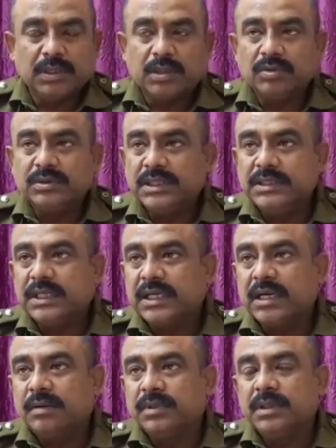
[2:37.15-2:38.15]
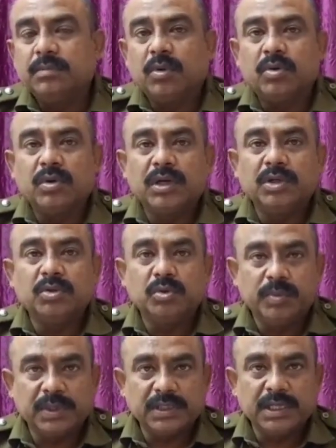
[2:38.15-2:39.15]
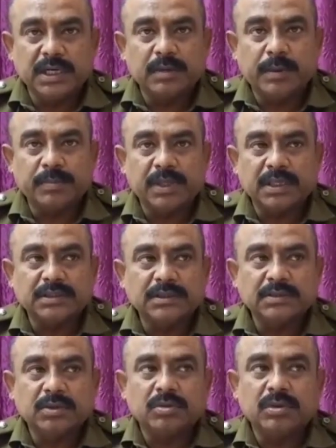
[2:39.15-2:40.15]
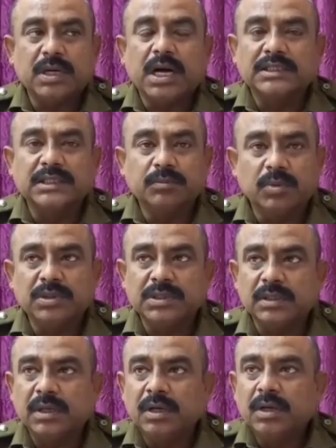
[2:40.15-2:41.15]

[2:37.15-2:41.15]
কারণ সেই জায়গায় আমাদের বড় গাড়ি ঢুকবে কিনা একটা ব্যাপার আছে যখন গাছে বলছেন